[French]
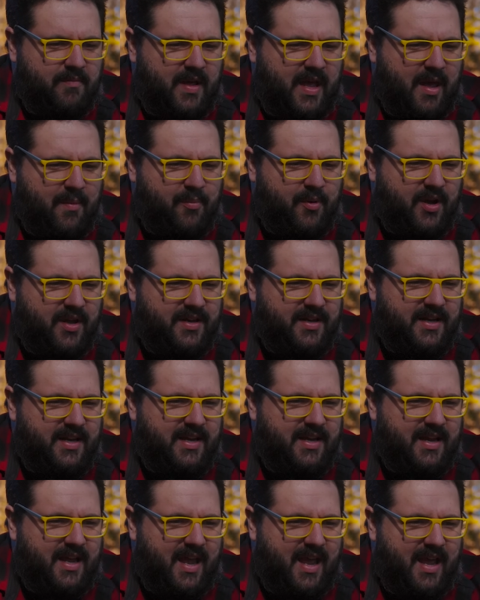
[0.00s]

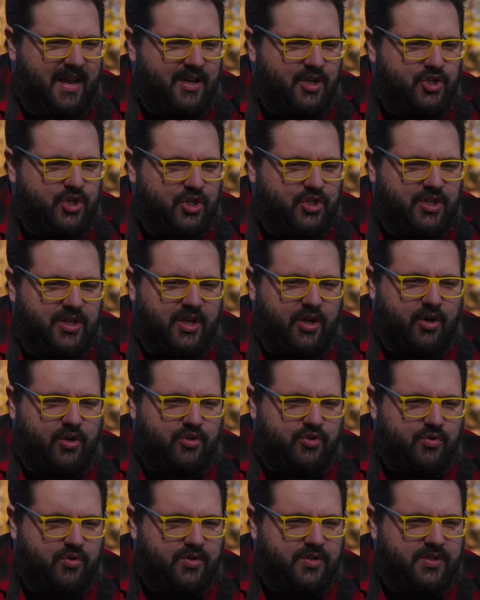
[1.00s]
apprenez à aller chercher des
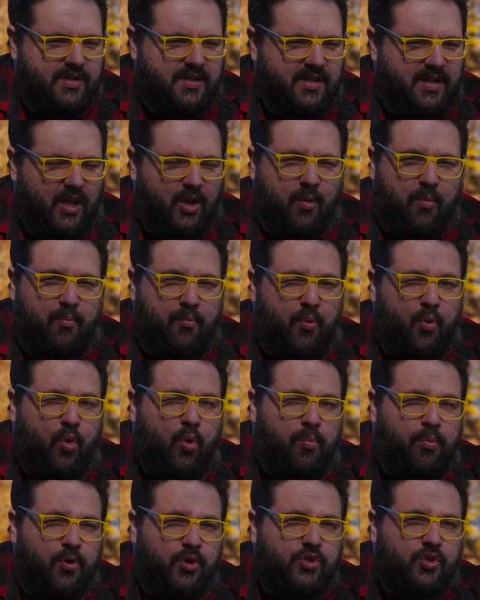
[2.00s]
ressources. Il y en a
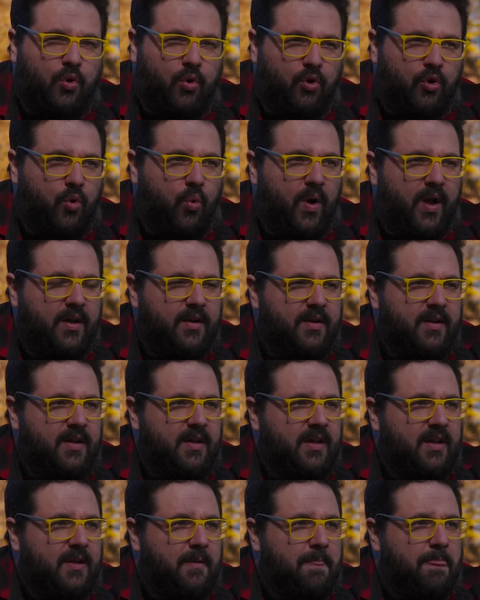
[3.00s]
beaucoup plus qu'on le croit.
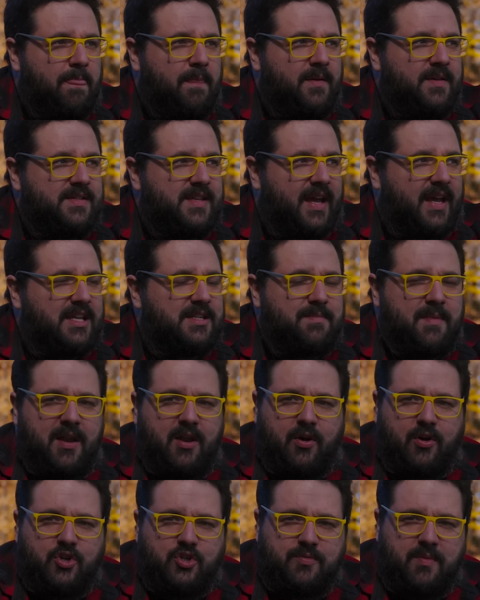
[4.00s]
Ça reste
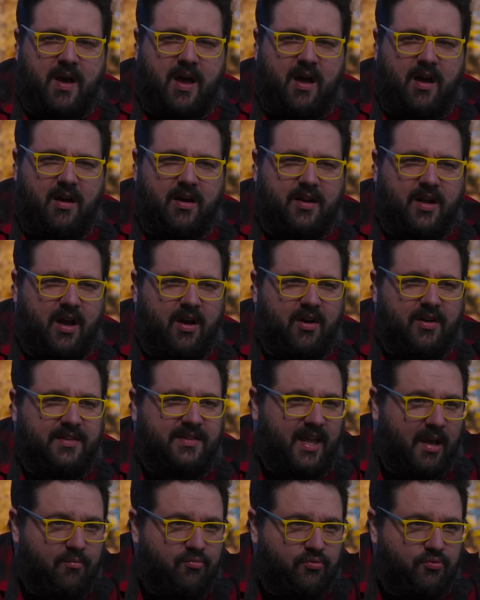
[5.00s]
malheureusement encore
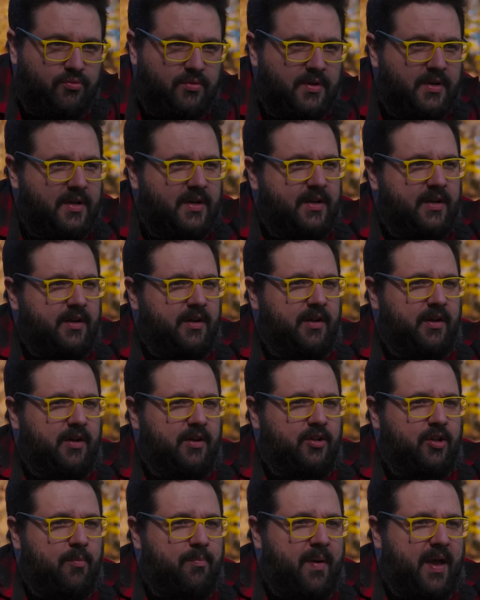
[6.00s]
tabou. Euh,
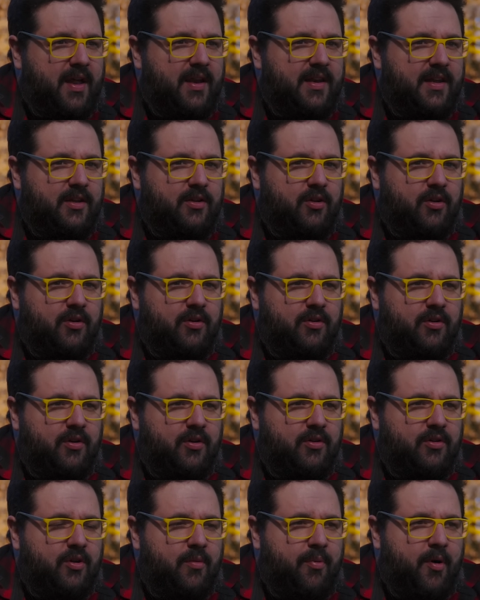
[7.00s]
de parler
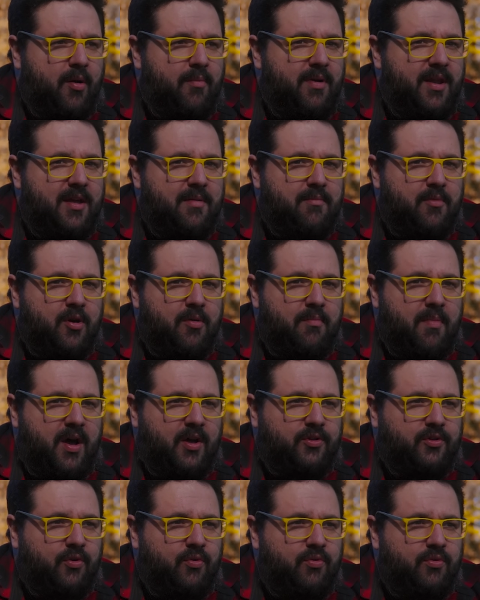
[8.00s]
de, problèmes
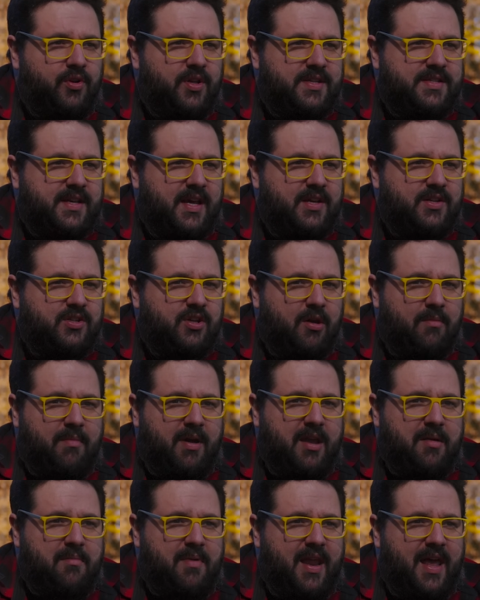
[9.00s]
mentaux, ne serait-ce que
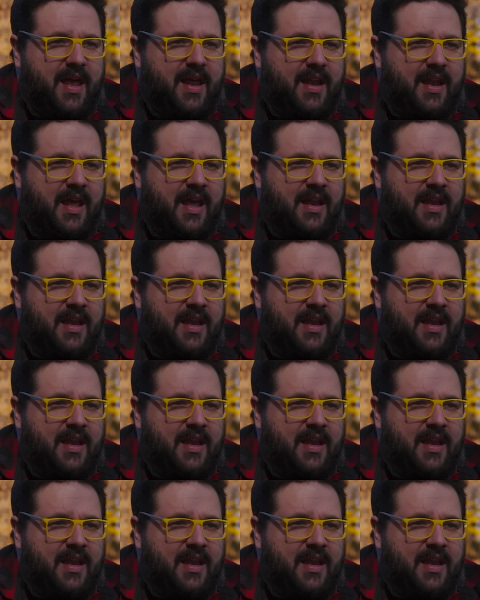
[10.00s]
même la,